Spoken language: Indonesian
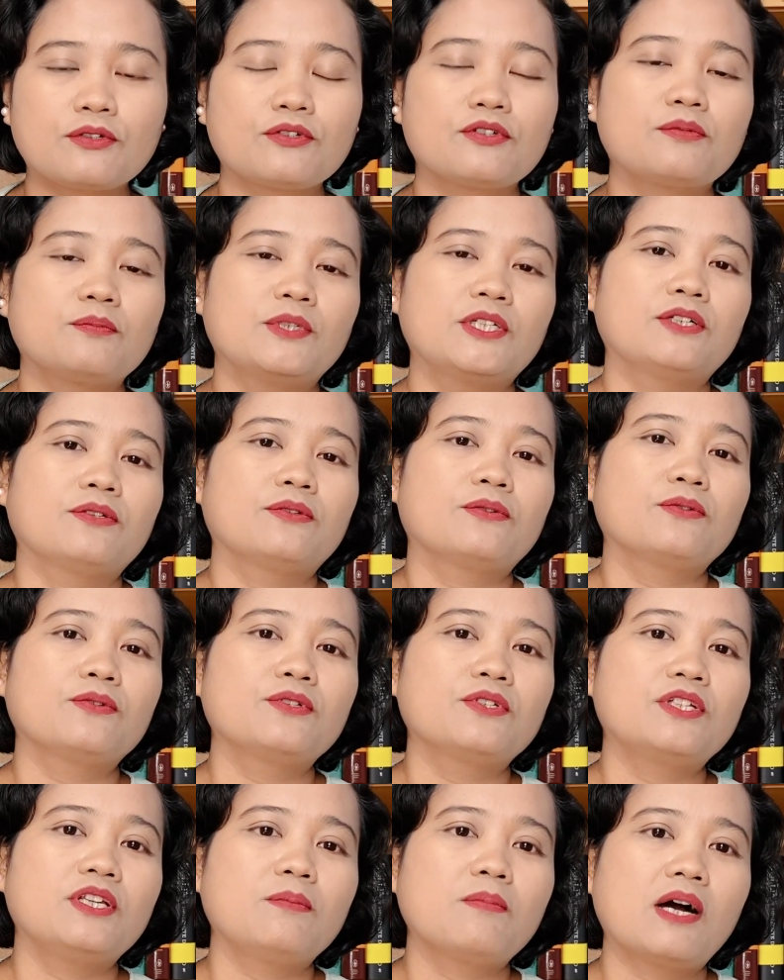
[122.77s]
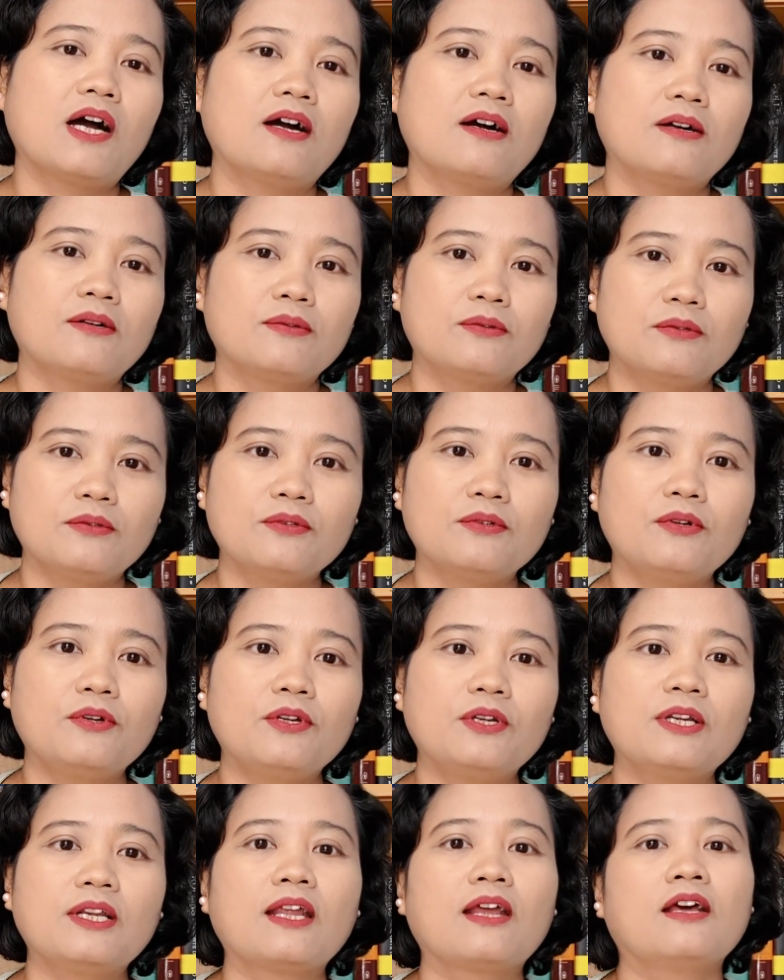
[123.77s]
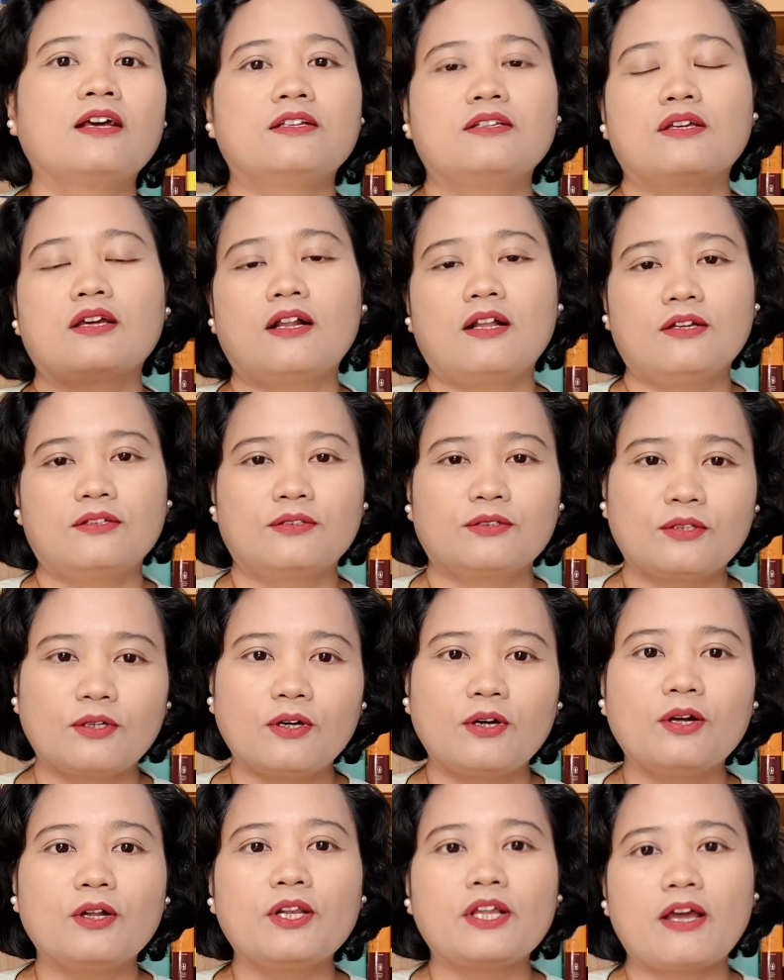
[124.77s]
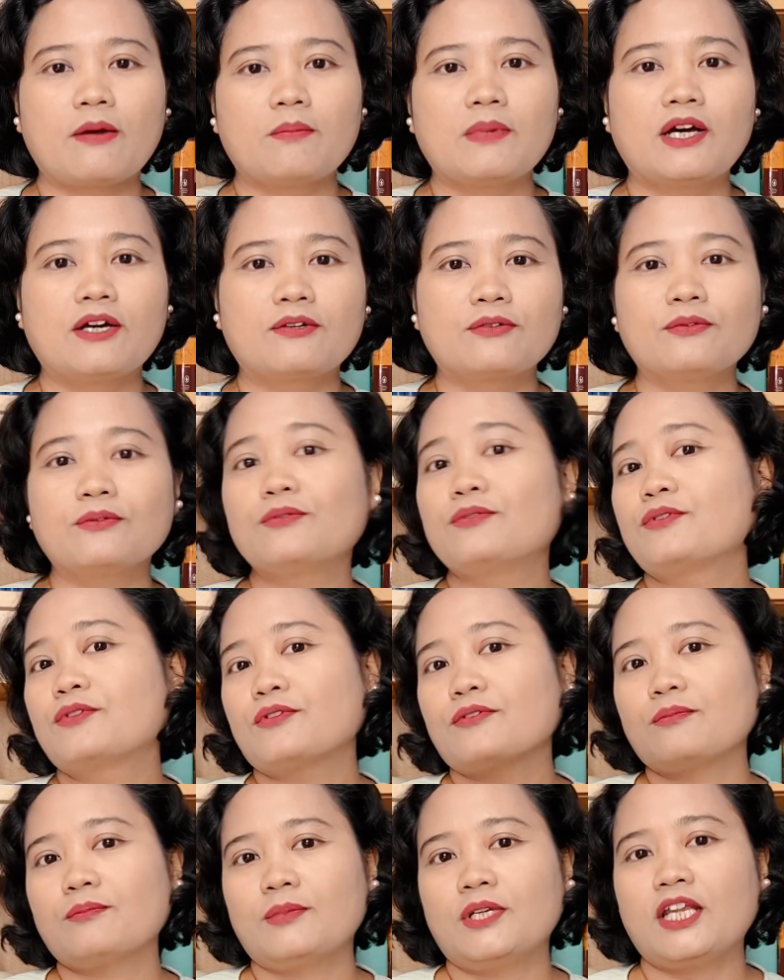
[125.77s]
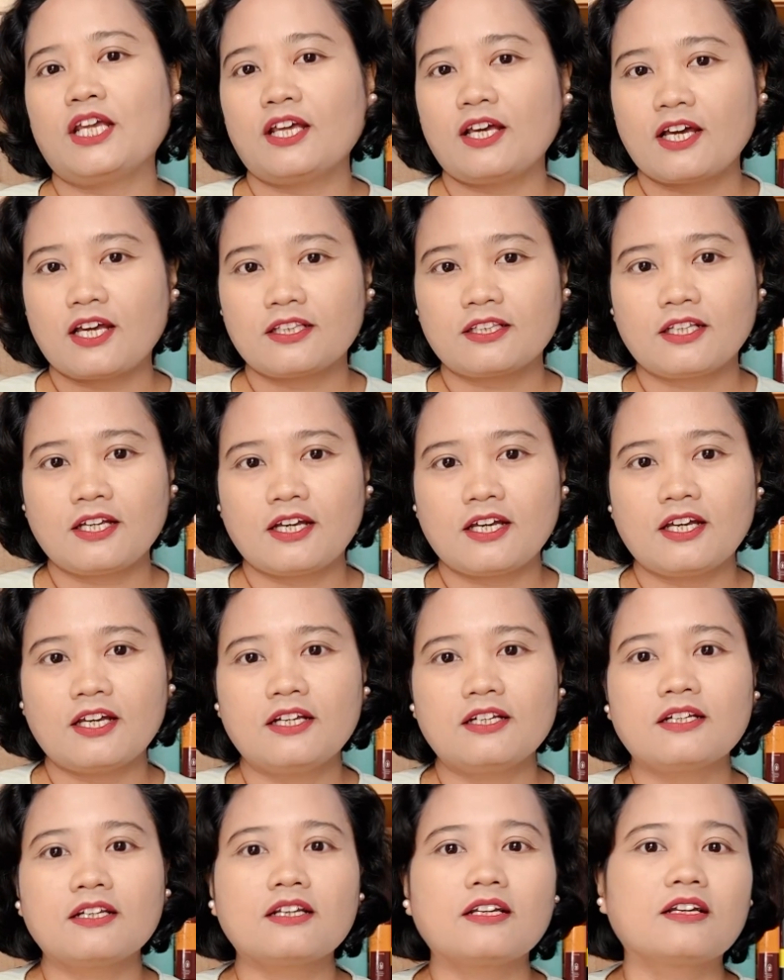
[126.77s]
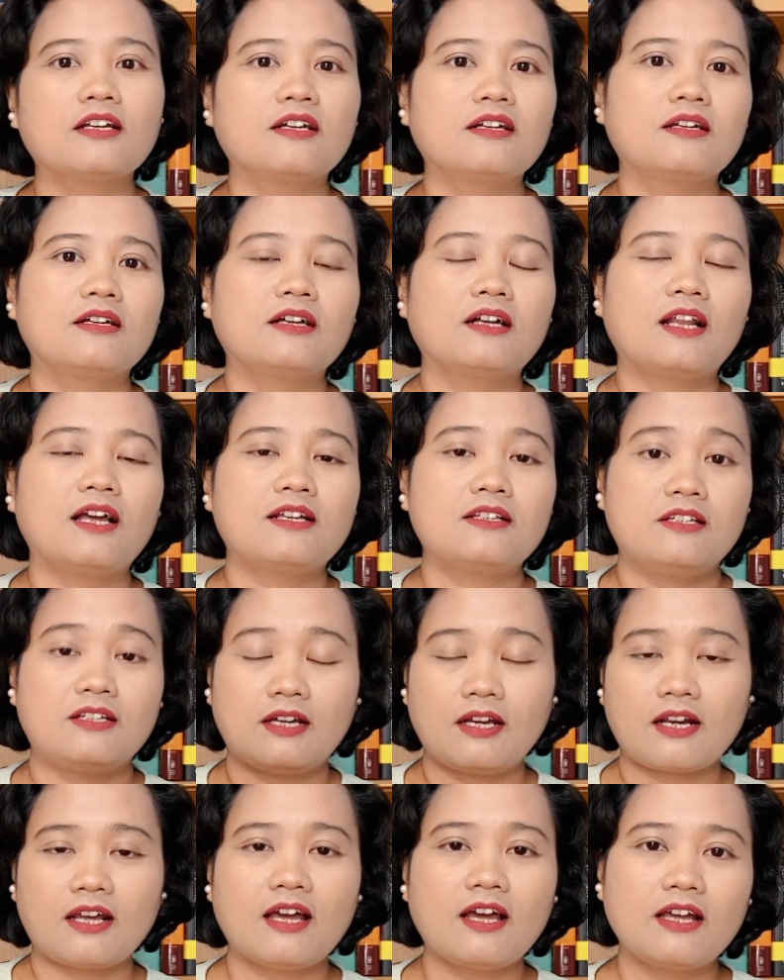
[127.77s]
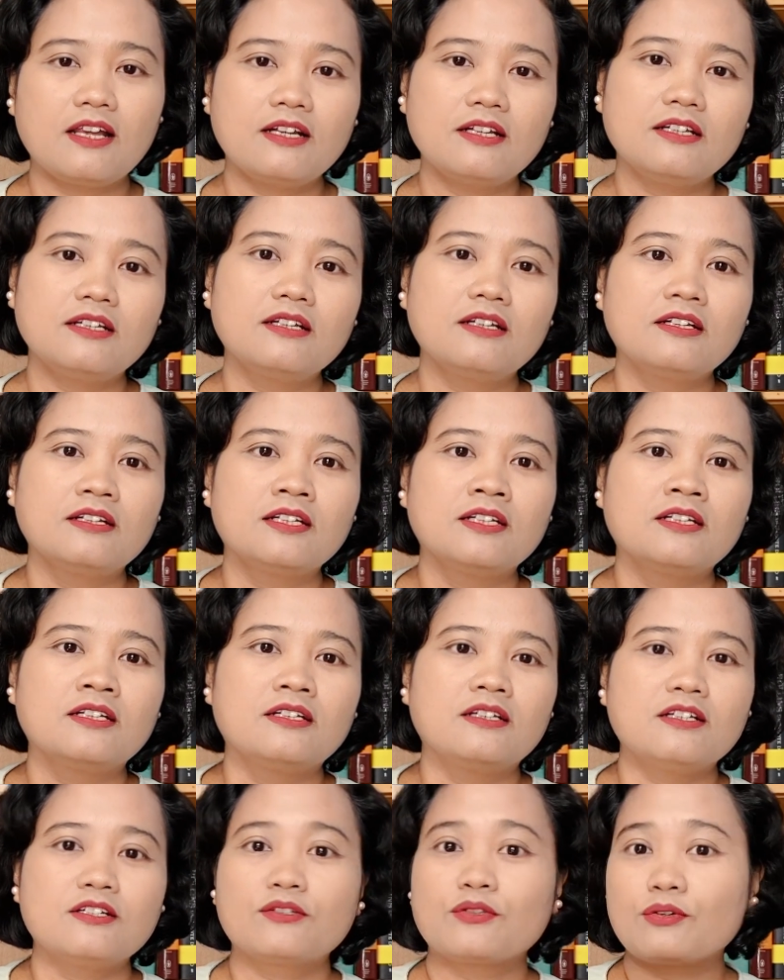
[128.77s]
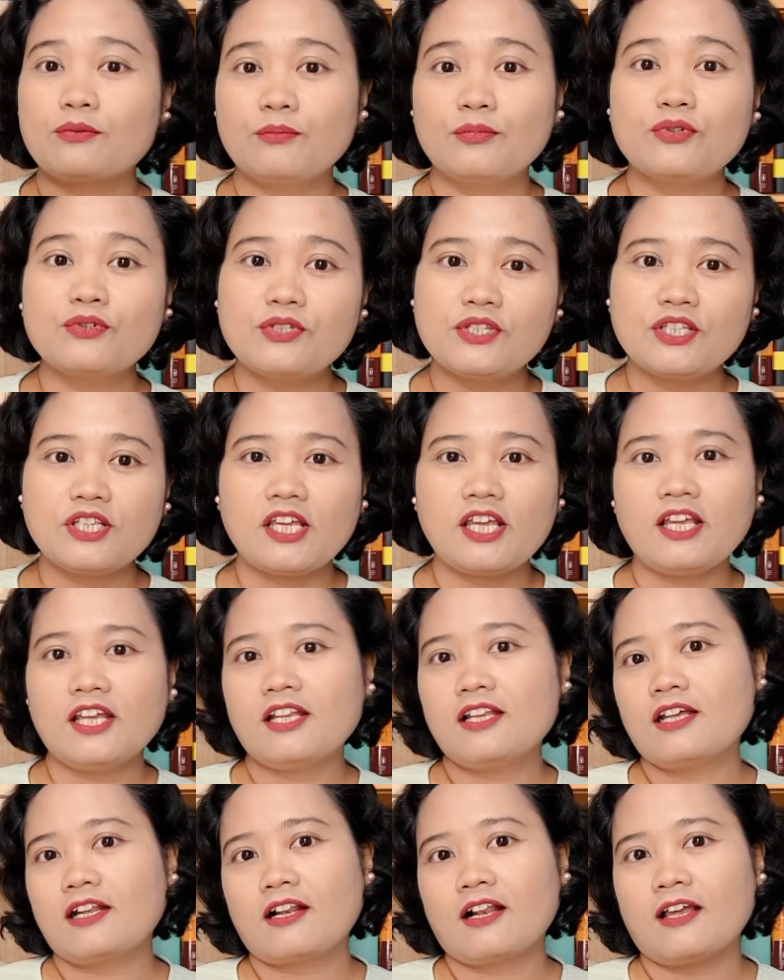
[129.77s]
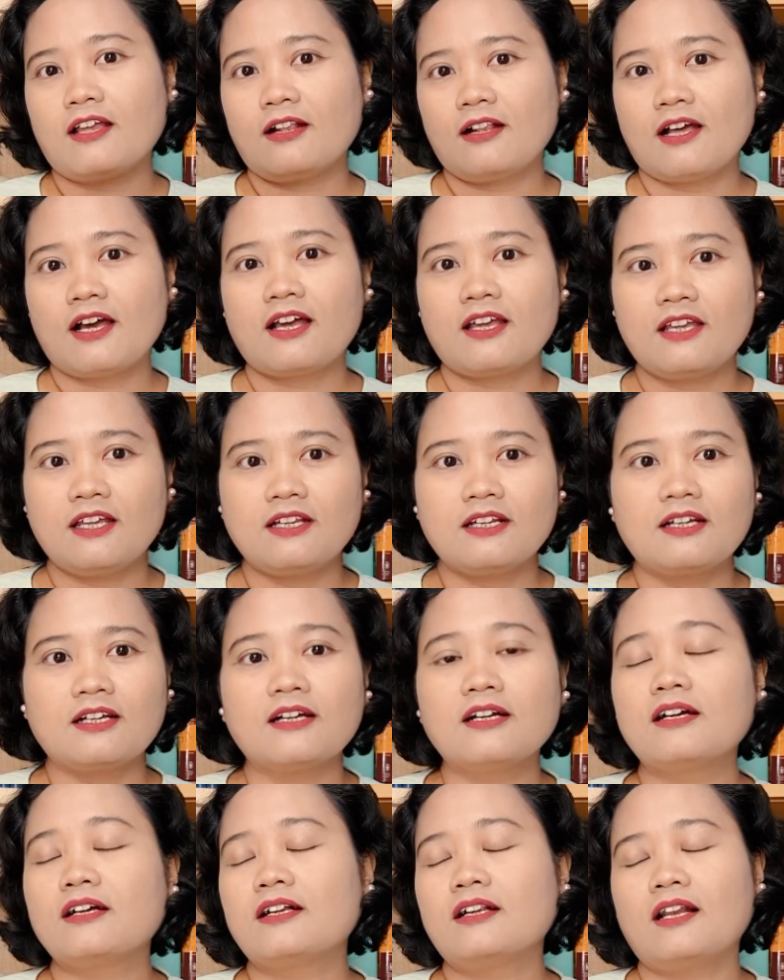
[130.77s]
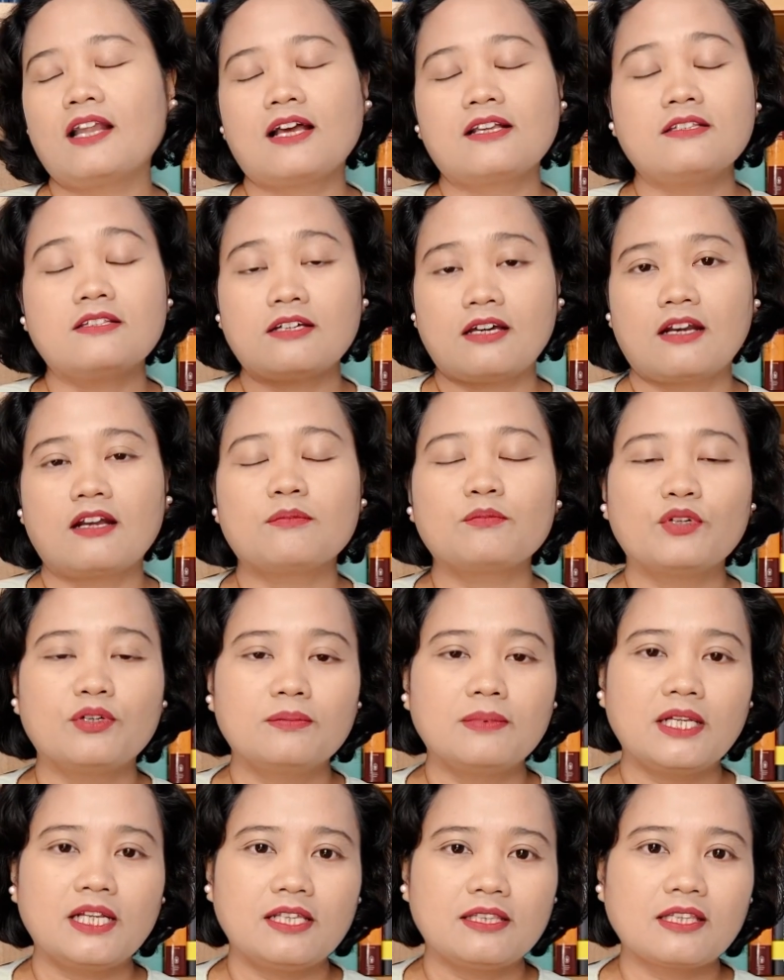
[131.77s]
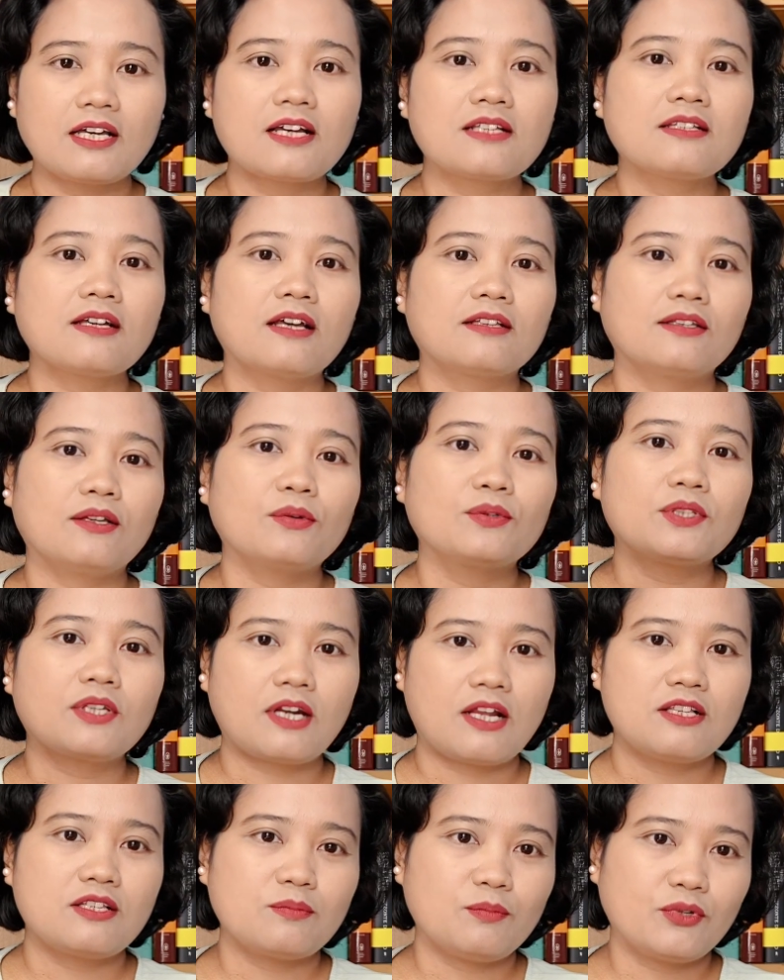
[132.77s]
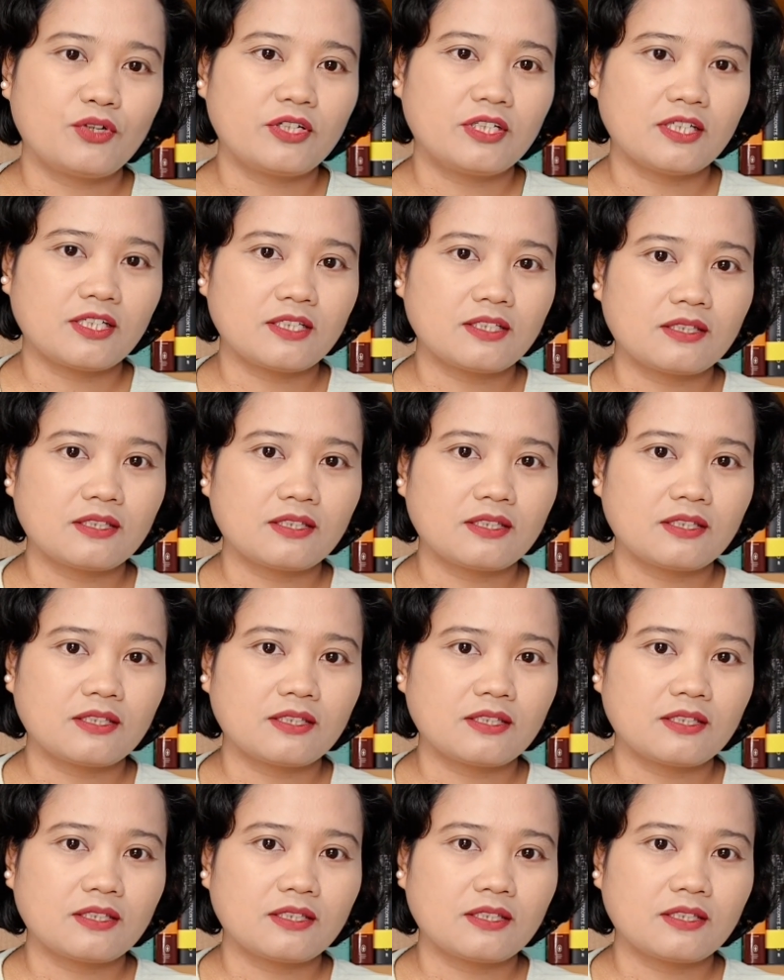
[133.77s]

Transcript: terus-menerus dibangun jalan tol yang baru untuk meningkatkan kelancaran distribusi dan lain-lain, kelancaran mobilitas atau transport,